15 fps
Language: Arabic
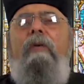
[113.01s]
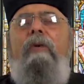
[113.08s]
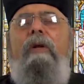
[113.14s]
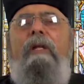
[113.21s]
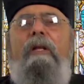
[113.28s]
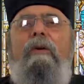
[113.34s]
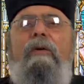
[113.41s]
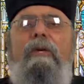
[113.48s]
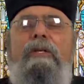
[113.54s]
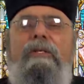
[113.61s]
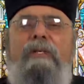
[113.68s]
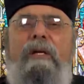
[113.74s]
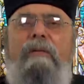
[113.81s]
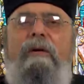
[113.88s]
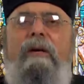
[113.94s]
ولا يروح
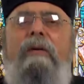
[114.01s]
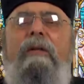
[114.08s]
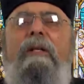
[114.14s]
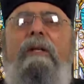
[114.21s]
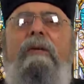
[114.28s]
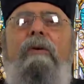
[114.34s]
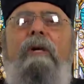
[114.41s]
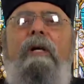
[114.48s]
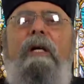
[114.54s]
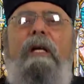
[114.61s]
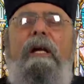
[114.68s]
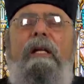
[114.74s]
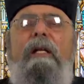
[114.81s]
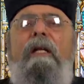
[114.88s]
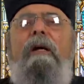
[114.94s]
السماء ولا يروح
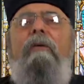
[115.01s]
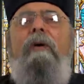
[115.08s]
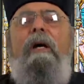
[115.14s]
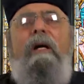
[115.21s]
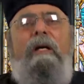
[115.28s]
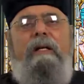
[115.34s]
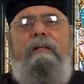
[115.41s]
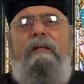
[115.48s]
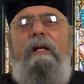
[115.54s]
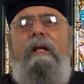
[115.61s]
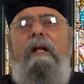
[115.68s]
الجنة وهكذا